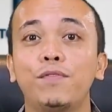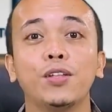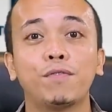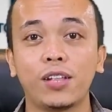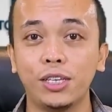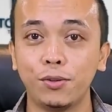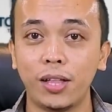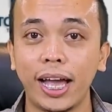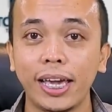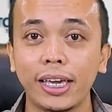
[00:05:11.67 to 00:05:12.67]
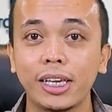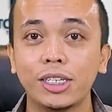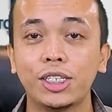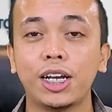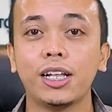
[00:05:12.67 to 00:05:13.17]
Feel free to like,
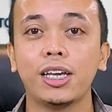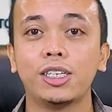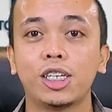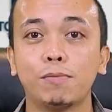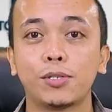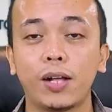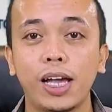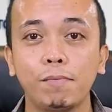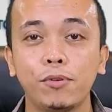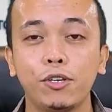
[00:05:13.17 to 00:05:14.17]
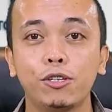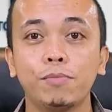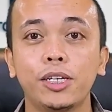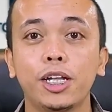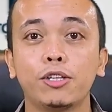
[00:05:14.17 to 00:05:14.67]
share, and subscribe
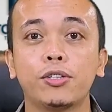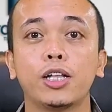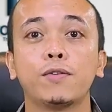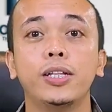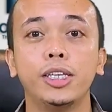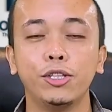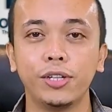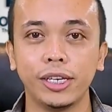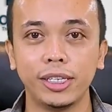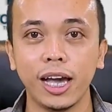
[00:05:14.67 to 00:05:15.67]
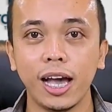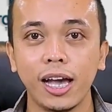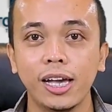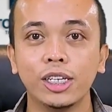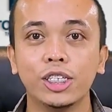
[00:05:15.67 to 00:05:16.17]
YouTube channel Total Quality Indonesia.